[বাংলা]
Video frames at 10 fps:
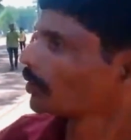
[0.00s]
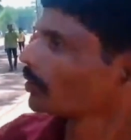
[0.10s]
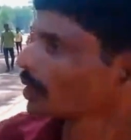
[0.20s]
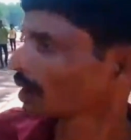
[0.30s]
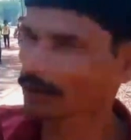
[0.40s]

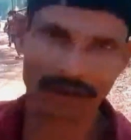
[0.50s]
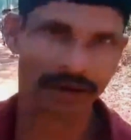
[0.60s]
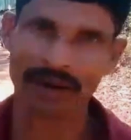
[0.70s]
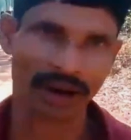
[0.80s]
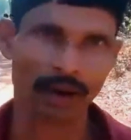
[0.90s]
ওরা
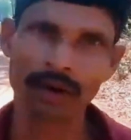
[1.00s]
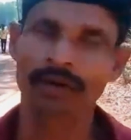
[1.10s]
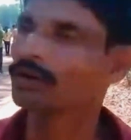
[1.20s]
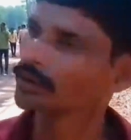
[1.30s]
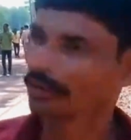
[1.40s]
খেতা লোক
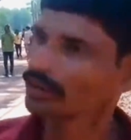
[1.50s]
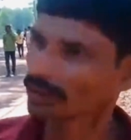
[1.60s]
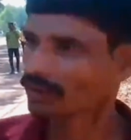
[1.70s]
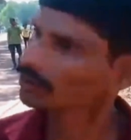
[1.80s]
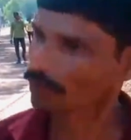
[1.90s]

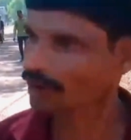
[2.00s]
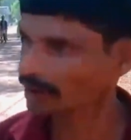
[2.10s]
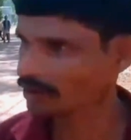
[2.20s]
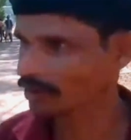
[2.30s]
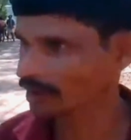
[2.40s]
তুলে নিয়ে
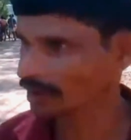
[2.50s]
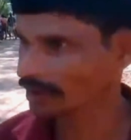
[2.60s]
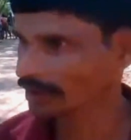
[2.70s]
চলে গেছে